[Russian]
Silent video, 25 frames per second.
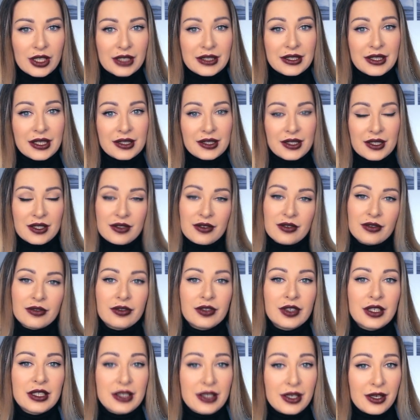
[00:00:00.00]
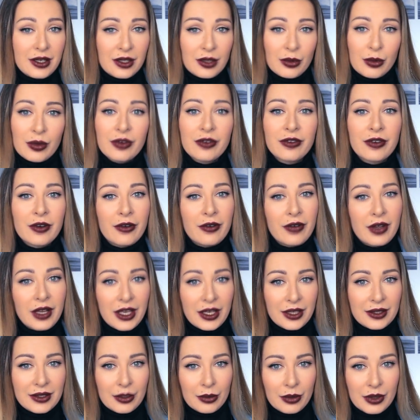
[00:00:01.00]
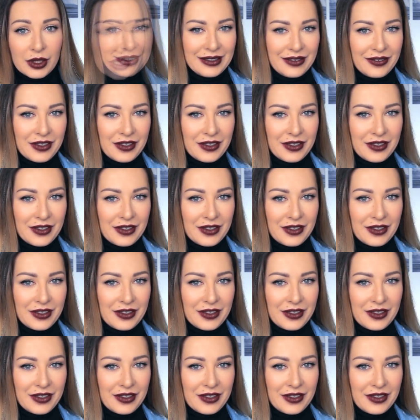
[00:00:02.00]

так сказать, выделенными фаворитами.